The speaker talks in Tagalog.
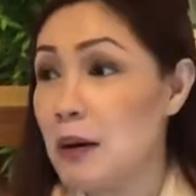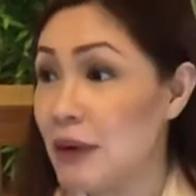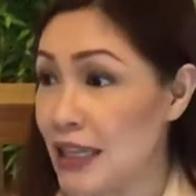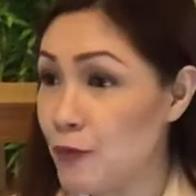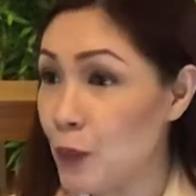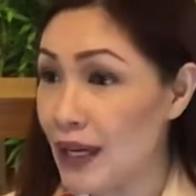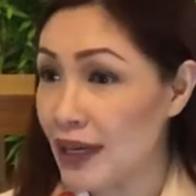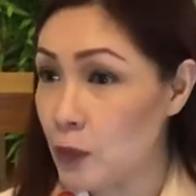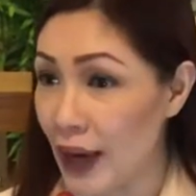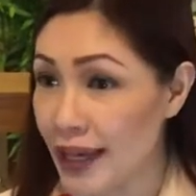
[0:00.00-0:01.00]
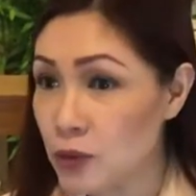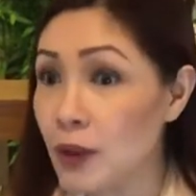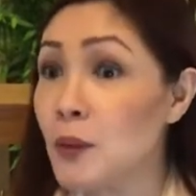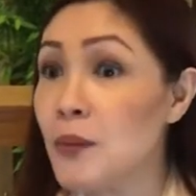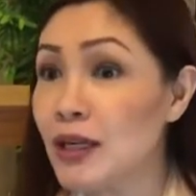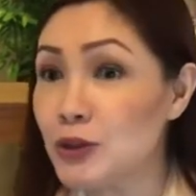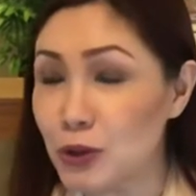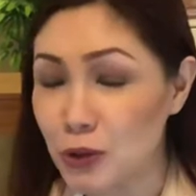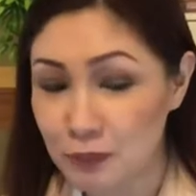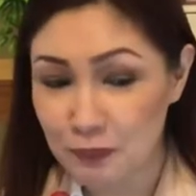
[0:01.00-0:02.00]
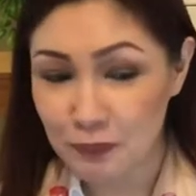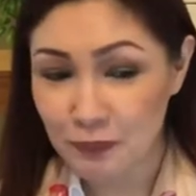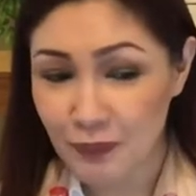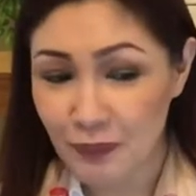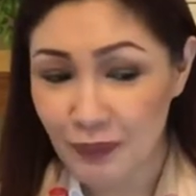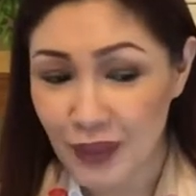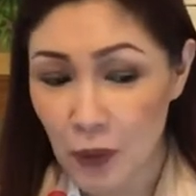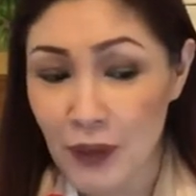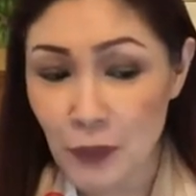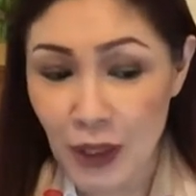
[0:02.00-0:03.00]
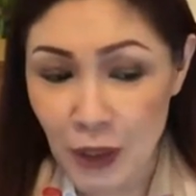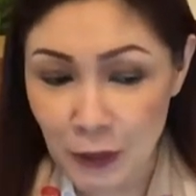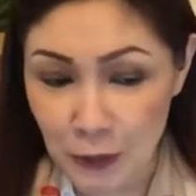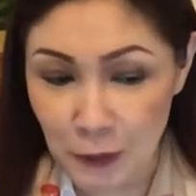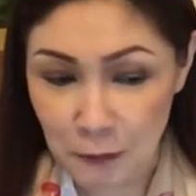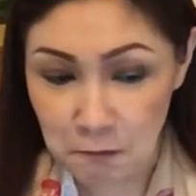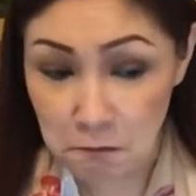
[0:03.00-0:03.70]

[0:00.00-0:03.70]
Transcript: But if we can wait, what we will do? What will you do?